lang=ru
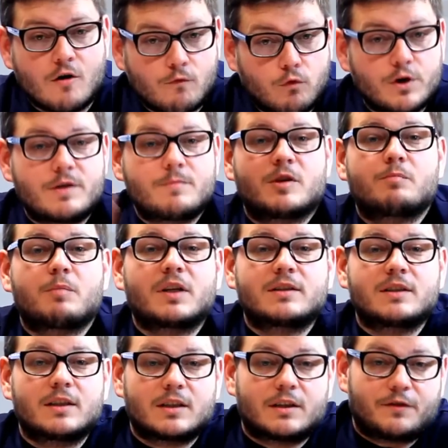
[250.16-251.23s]

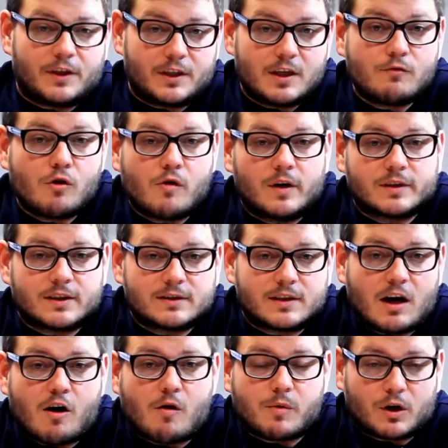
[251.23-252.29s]
80% рядового
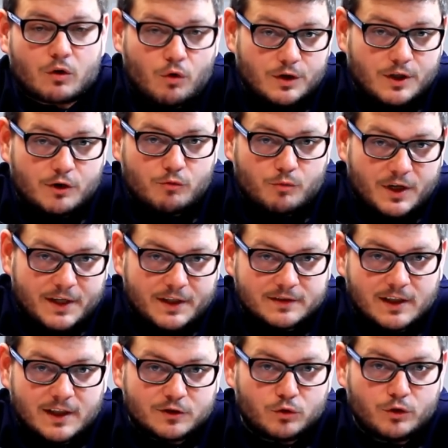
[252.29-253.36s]
состава проходит эту
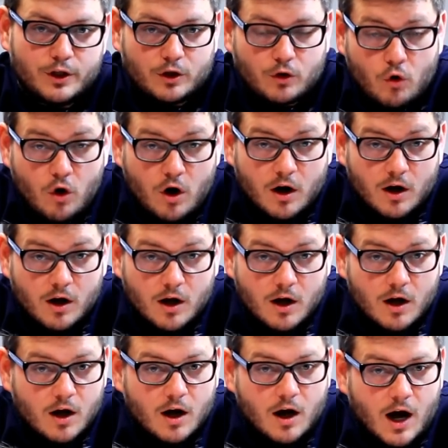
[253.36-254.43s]
переаттестацию легко,
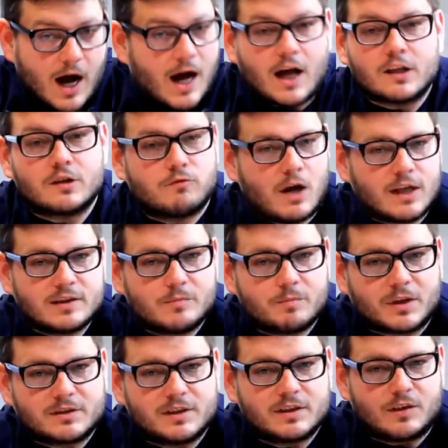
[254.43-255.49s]
а
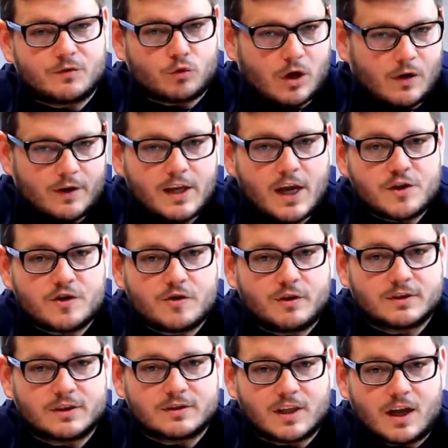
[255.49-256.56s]
20% руководящего
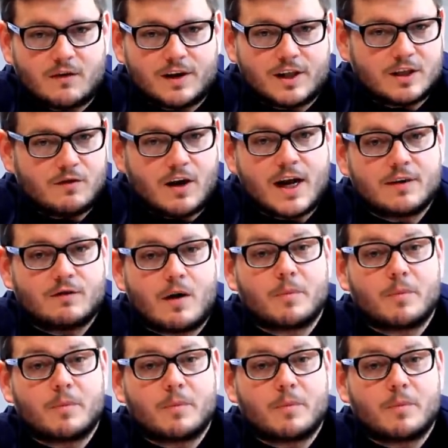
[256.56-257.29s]
состава едва-едва